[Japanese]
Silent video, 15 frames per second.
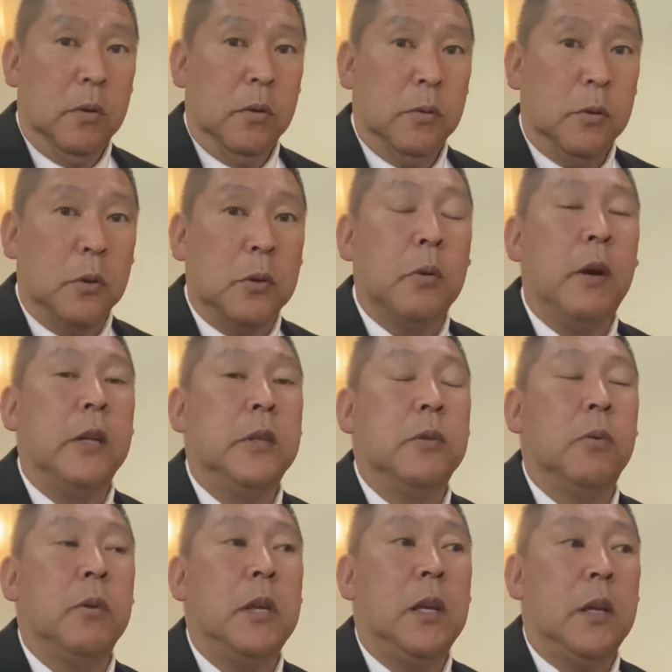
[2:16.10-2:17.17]
ちょっとそこは非
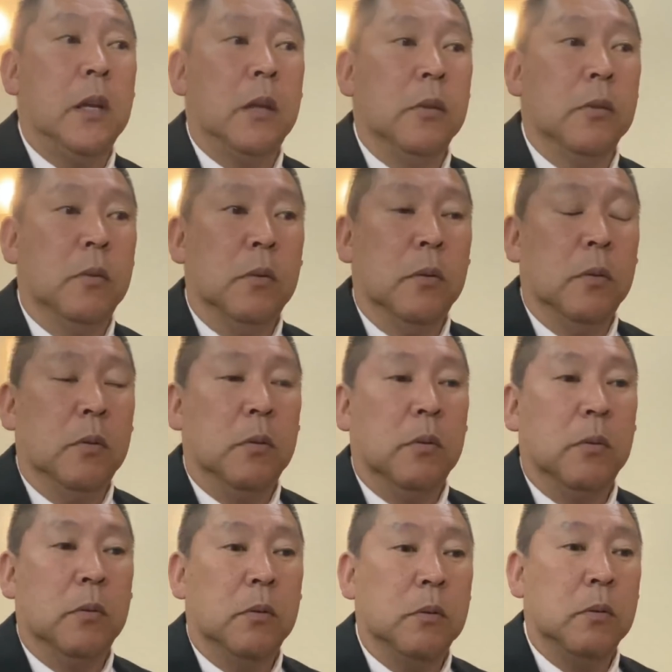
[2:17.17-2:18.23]
常に、あ
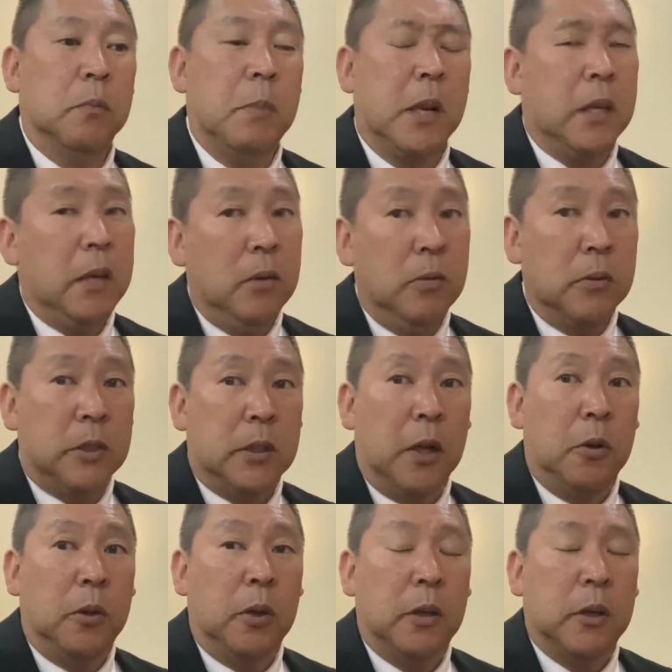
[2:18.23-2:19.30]
の、まあ、危惧して
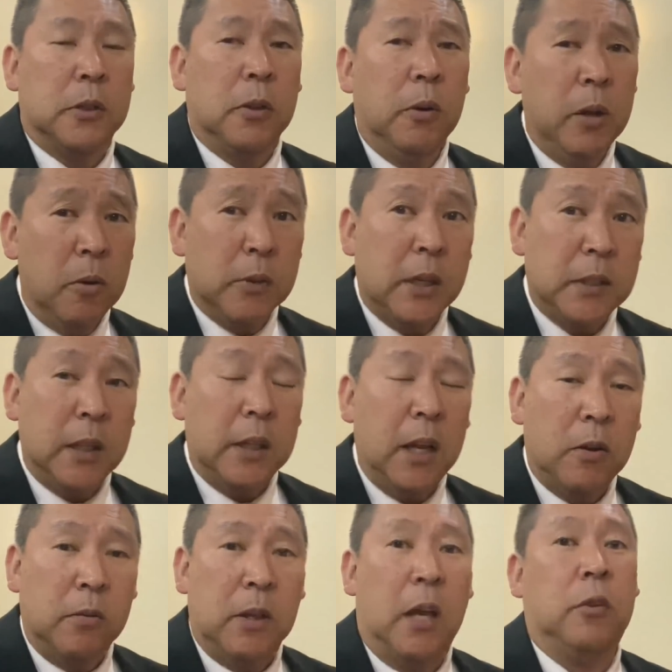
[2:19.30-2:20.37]
るというか、それをさせ
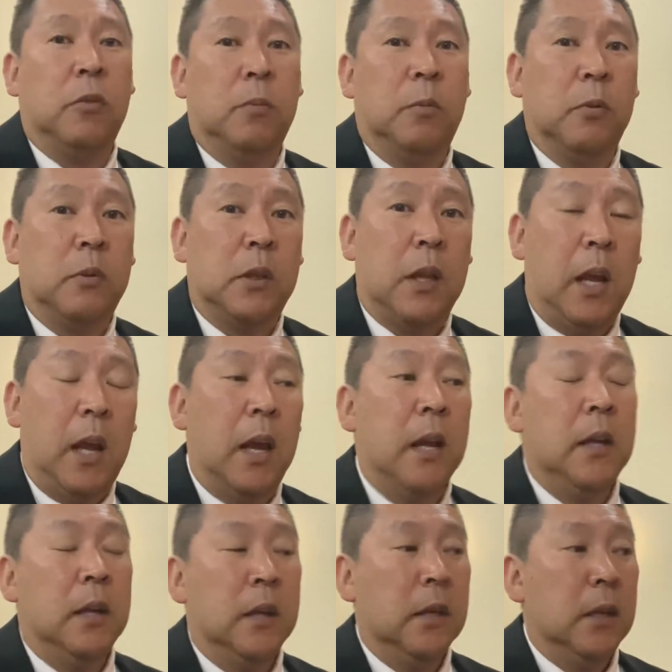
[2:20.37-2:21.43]
たくないと思って、
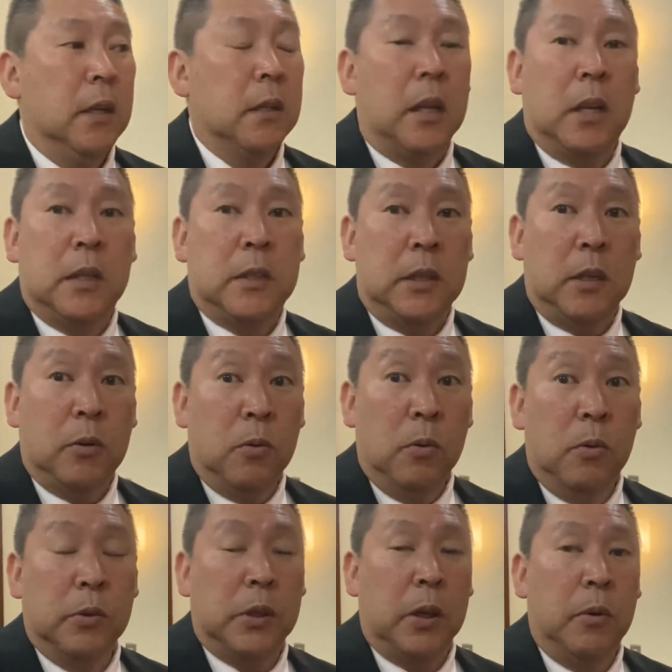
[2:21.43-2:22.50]
直ちに
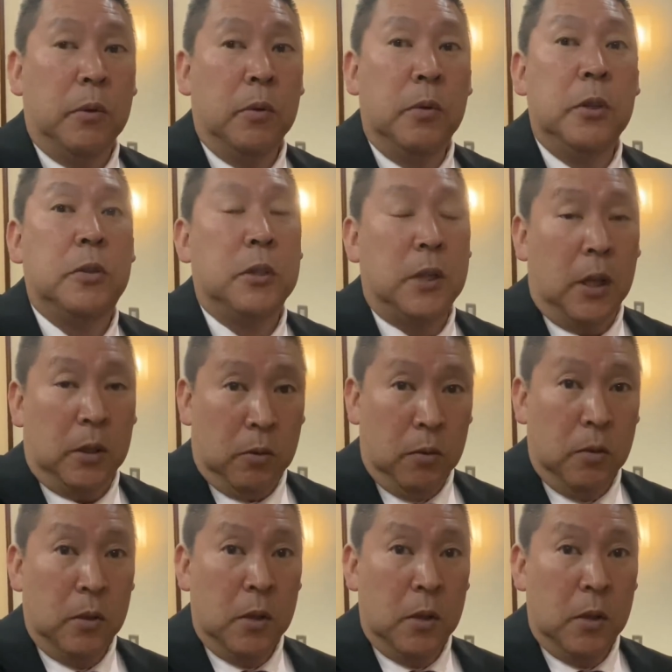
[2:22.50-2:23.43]
候補者を擁立したと。